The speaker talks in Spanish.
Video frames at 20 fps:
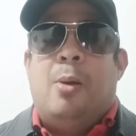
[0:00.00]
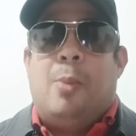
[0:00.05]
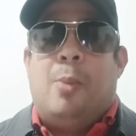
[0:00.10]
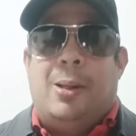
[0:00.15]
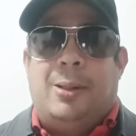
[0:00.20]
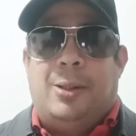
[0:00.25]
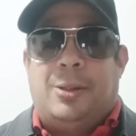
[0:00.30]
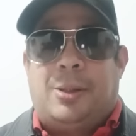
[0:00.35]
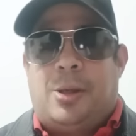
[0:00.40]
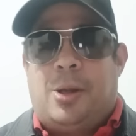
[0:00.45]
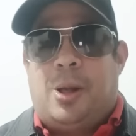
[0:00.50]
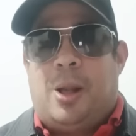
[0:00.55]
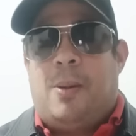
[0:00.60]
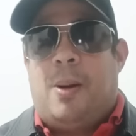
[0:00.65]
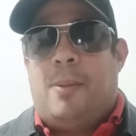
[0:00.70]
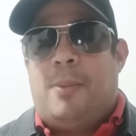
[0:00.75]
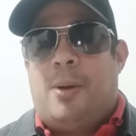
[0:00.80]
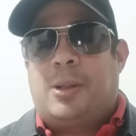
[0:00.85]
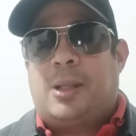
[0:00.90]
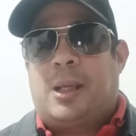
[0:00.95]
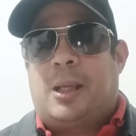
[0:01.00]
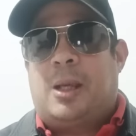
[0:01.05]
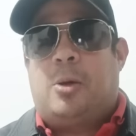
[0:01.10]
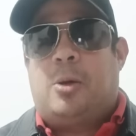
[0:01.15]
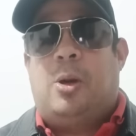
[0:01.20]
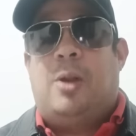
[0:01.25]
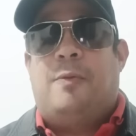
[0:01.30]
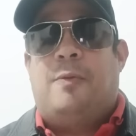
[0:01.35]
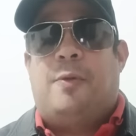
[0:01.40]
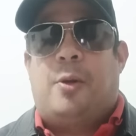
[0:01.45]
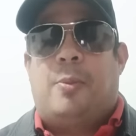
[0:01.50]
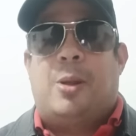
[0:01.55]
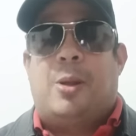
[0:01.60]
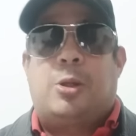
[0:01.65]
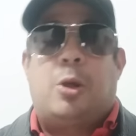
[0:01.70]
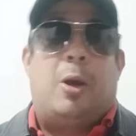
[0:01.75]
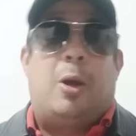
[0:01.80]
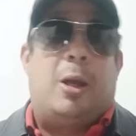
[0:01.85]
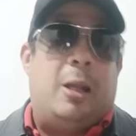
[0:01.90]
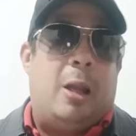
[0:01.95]
Bueno, señores, vamos a seguir con la
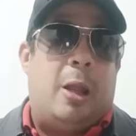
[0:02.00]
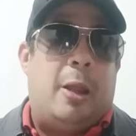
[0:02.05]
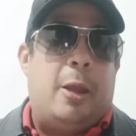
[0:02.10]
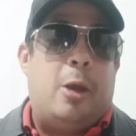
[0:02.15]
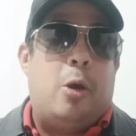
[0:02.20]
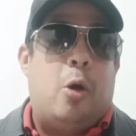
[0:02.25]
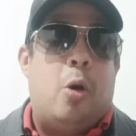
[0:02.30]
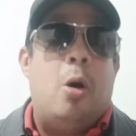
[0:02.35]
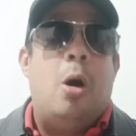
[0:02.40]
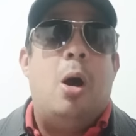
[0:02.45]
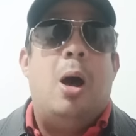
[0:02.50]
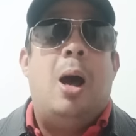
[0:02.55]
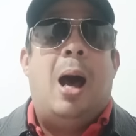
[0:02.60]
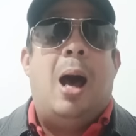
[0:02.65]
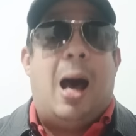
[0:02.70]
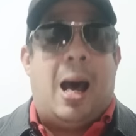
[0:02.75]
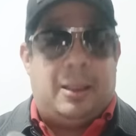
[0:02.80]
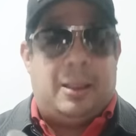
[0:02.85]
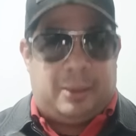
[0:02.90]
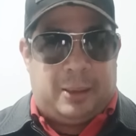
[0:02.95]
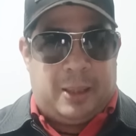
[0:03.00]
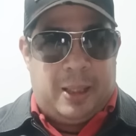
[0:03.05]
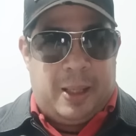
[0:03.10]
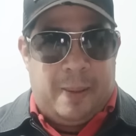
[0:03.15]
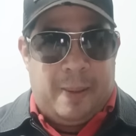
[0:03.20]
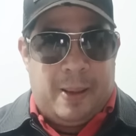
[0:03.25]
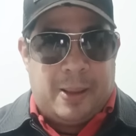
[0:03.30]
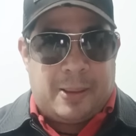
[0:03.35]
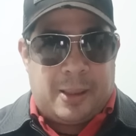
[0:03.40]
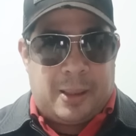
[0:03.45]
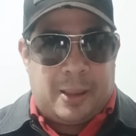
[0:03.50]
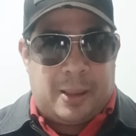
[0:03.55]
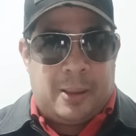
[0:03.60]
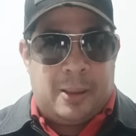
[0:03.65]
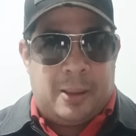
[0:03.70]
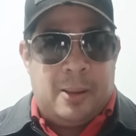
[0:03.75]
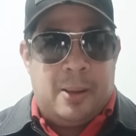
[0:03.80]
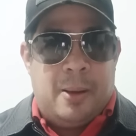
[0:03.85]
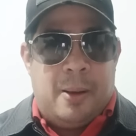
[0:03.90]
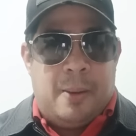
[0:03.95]
información y le digo,
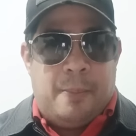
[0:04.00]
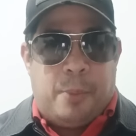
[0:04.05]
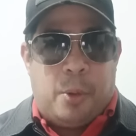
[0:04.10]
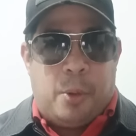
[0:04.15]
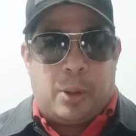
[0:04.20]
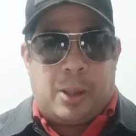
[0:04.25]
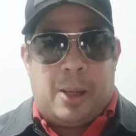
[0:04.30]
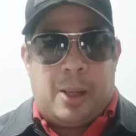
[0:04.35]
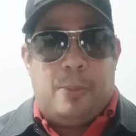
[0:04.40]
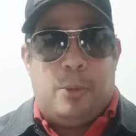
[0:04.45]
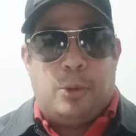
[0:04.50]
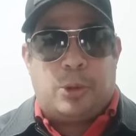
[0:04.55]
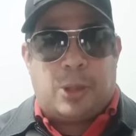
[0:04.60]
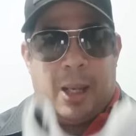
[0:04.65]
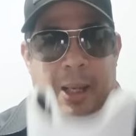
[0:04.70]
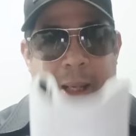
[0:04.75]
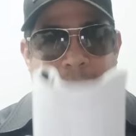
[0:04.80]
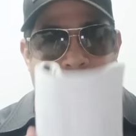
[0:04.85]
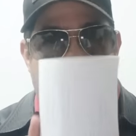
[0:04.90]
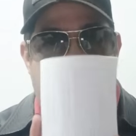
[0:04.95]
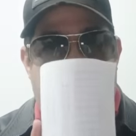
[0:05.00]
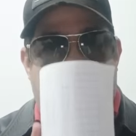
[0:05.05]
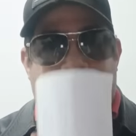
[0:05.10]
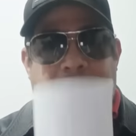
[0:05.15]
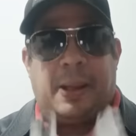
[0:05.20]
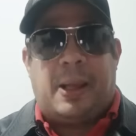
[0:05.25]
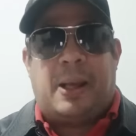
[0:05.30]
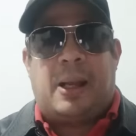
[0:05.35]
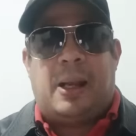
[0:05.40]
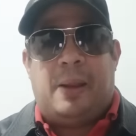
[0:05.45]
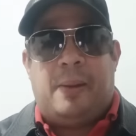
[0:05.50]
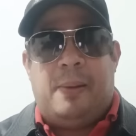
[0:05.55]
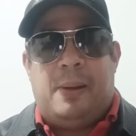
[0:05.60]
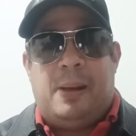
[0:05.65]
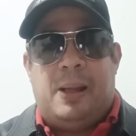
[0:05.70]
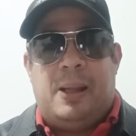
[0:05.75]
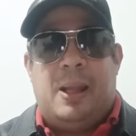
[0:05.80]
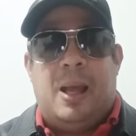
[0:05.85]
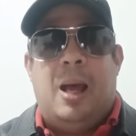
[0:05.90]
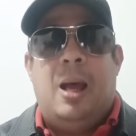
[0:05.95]
actívense, porque mucha gente va a perder
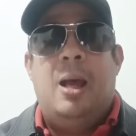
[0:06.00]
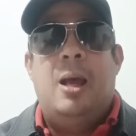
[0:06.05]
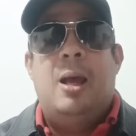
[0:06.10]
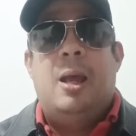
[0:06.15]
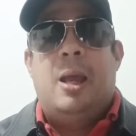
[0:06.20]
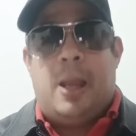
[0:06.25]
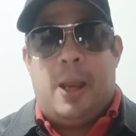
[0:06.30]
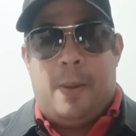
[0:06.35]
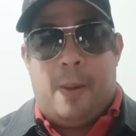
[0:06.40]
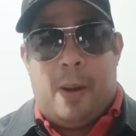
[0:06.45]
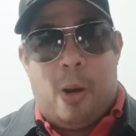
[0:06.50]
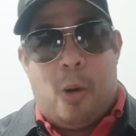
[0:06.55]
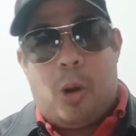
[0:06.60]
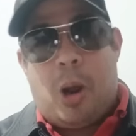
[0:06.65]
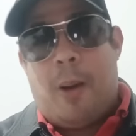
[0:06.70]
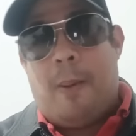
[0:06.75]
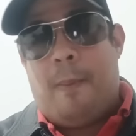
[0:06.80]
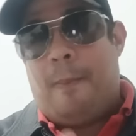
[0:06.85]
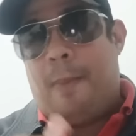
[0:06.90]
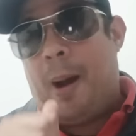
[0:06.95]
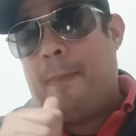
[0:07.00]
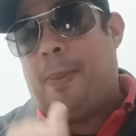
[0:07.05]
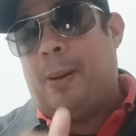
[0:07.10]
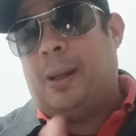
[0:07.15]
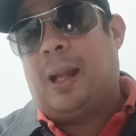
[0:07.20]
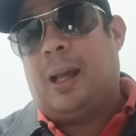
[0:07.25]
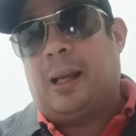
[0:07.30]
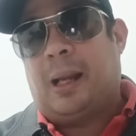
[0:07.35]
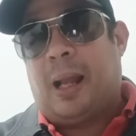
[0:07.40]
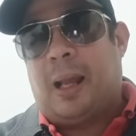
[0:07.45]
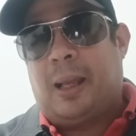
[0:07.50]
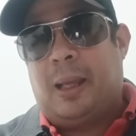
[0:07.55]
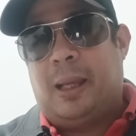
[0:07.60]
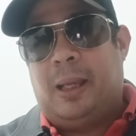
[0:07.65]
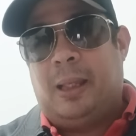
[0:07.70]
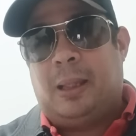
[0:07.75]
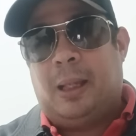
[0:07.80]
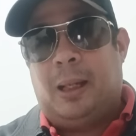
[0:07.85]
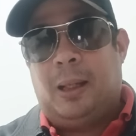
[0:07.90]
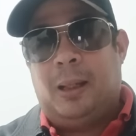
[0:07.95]
credibilidad y va a jugar más para la
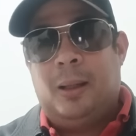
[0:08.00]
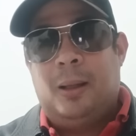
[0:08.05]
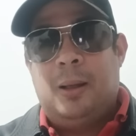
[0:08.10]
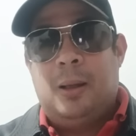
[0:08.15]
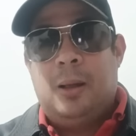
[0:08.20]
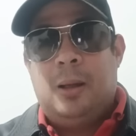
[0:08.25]
granjita,